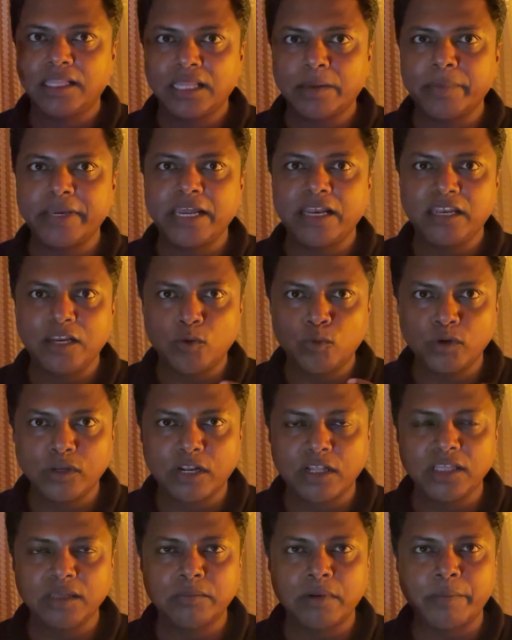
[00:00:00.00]
நம்ம என்ன
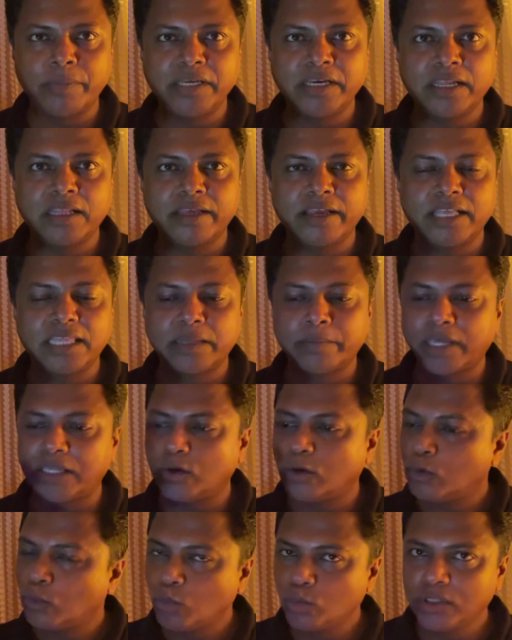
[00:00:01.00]
உணர்ந்தோம் அப்படிங்கிறதுக்கு ஏற்ற
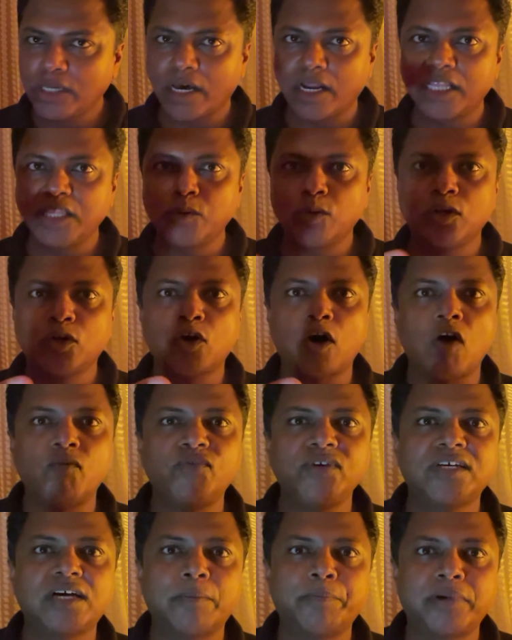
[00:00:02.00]
மாதிரி உதாரணத்துக்கு ஒரு
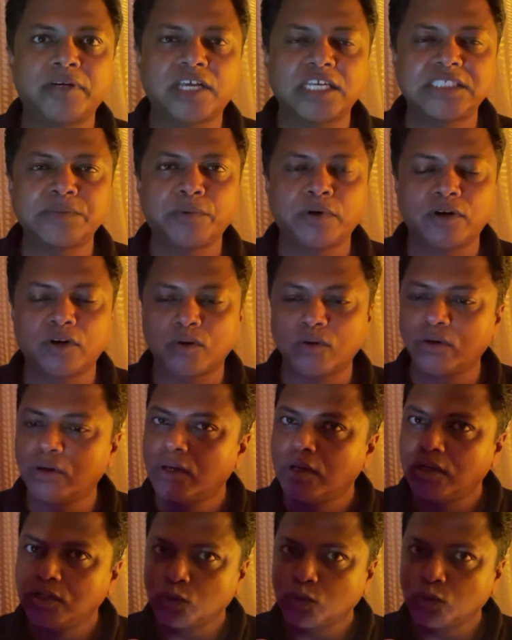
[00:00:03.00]
காஃபி கப்பை டச் பண்ணுறோம்